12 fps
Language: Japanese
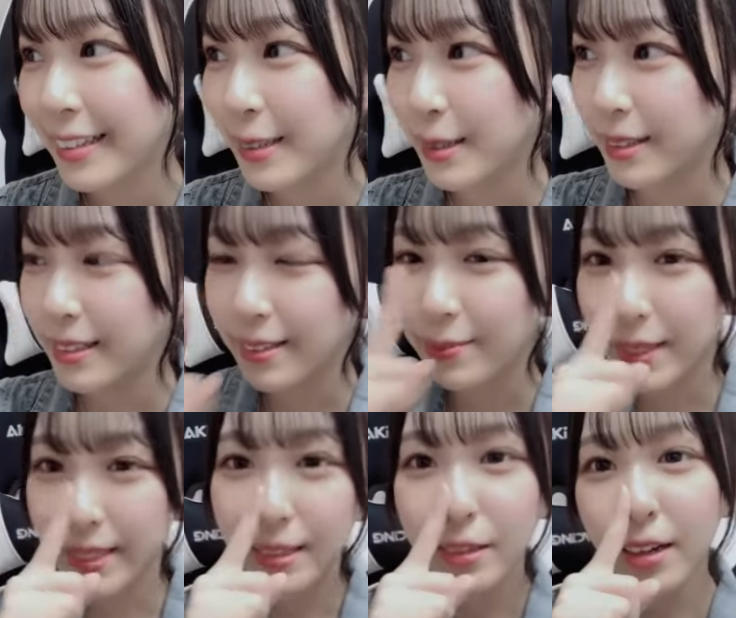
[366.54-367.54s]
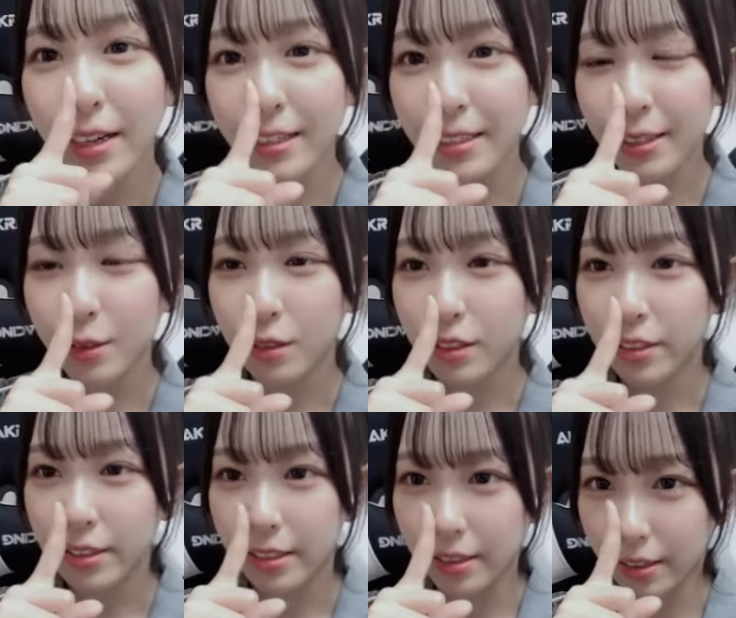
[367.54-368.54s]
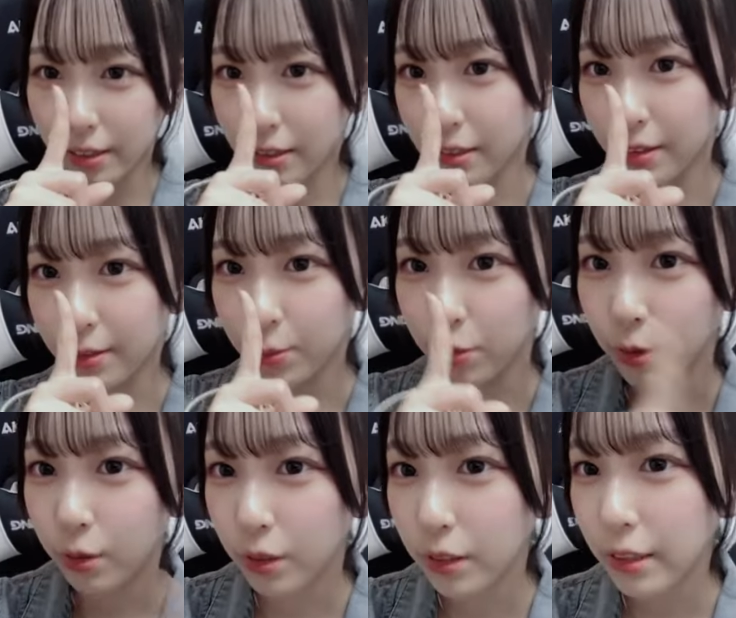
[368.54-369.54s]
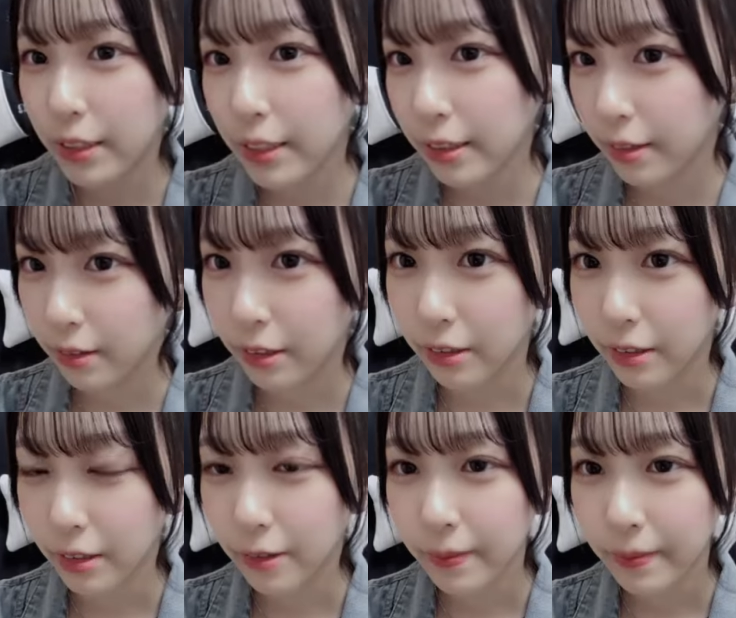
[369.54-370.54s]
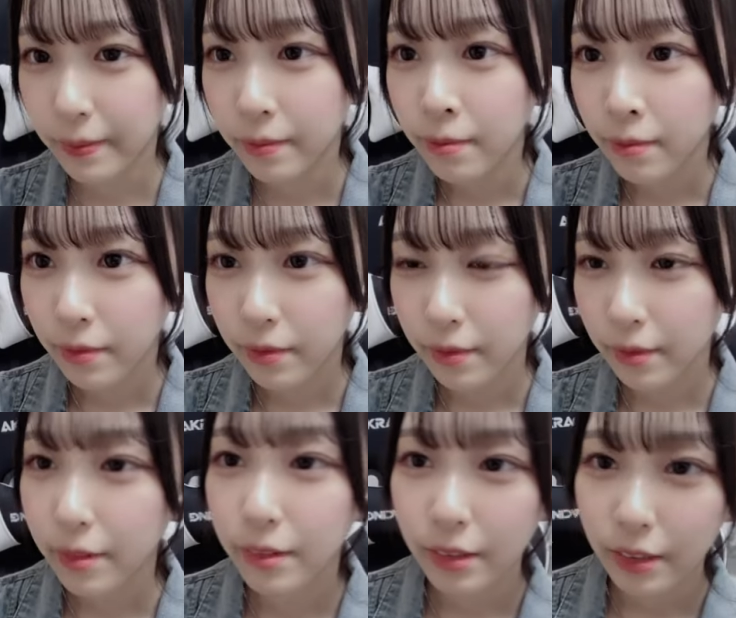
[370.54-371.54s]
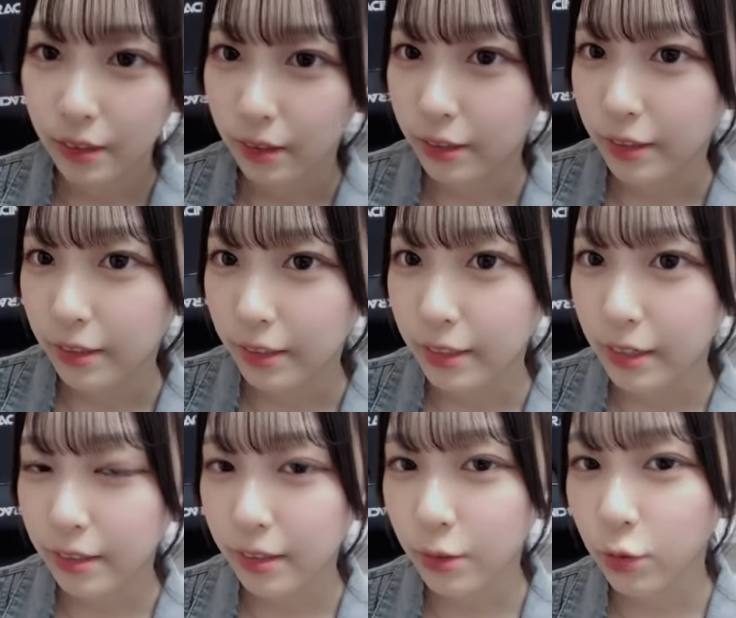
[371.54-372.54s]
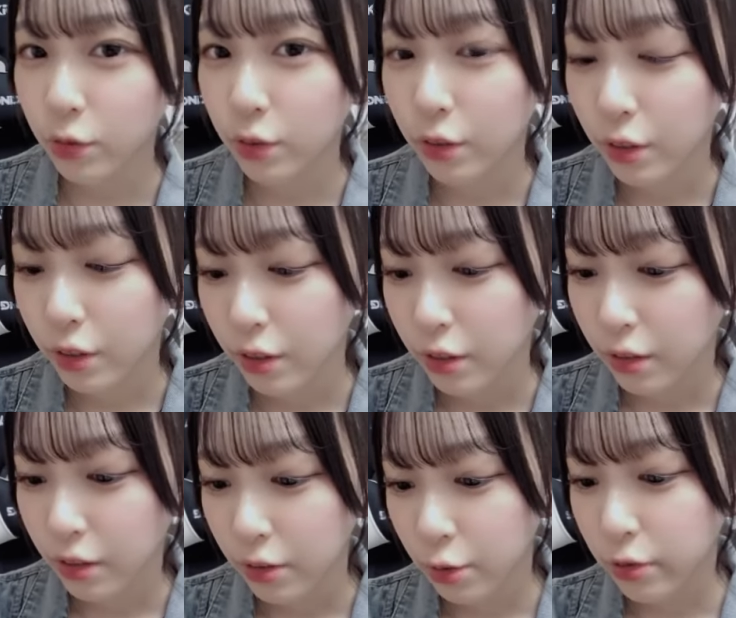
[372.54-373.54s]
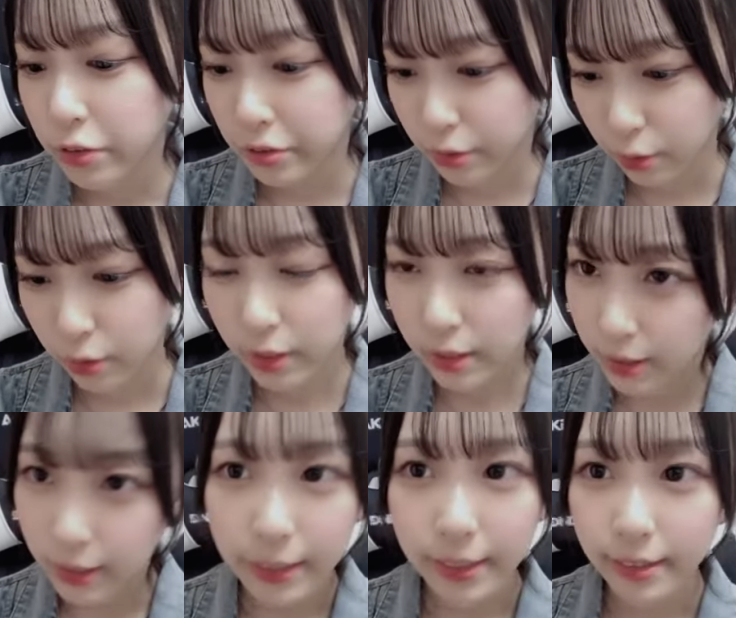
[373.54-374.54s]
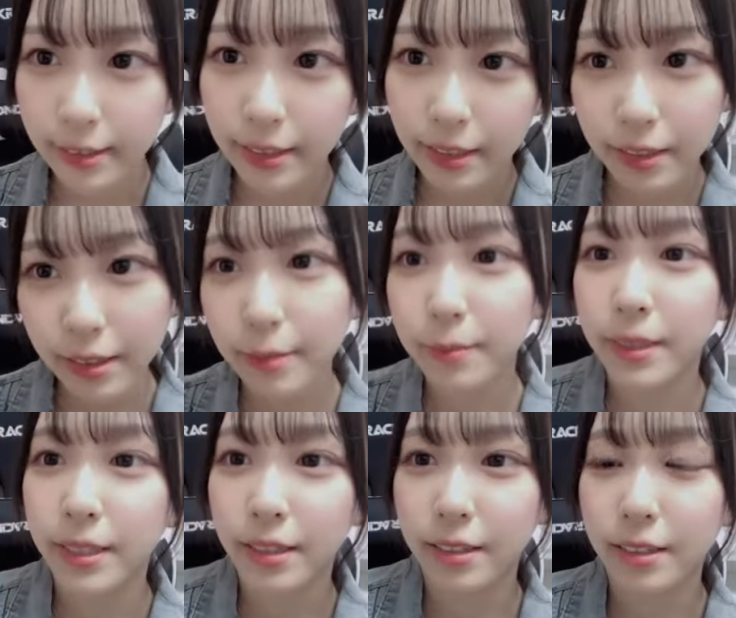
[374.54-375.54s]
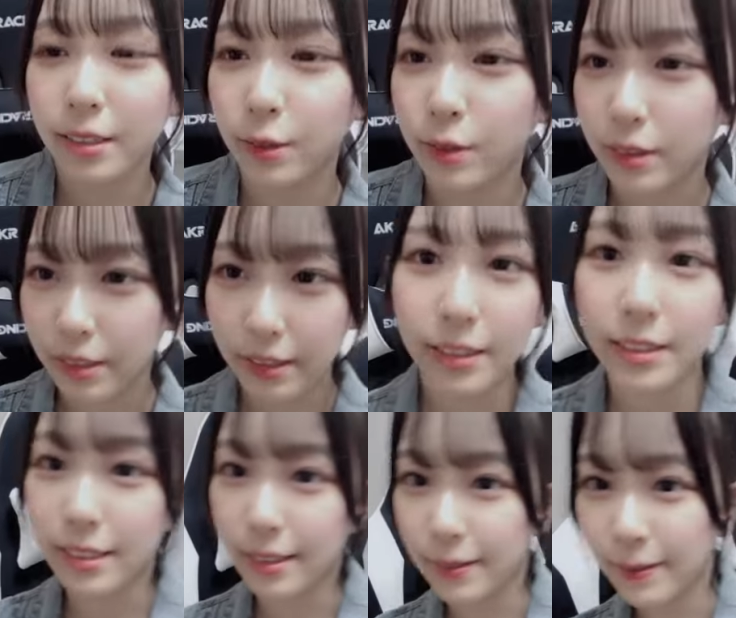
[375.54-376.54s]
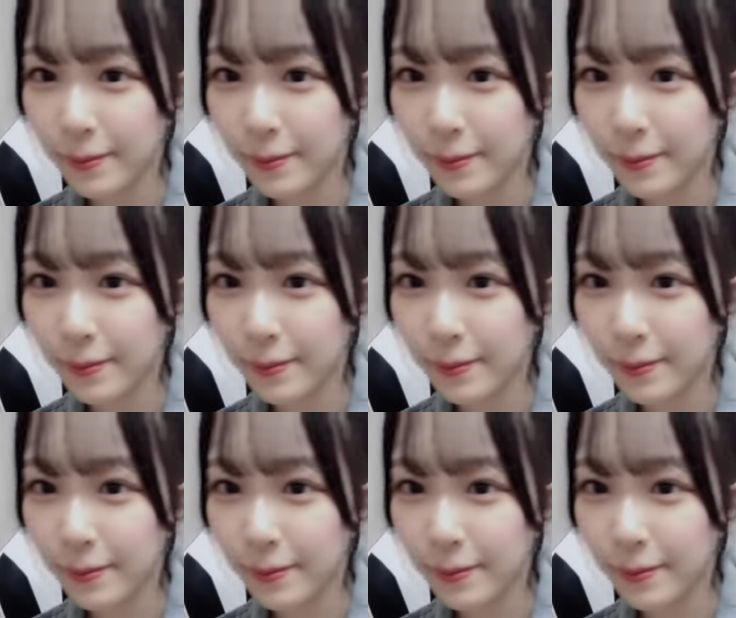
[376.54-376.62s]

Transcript: だからさ右の鼻で呼吸してたらさもう呼吸できなくなるじゃんだから左鼻の呼吸の時限定で右半身浴だねじゃあ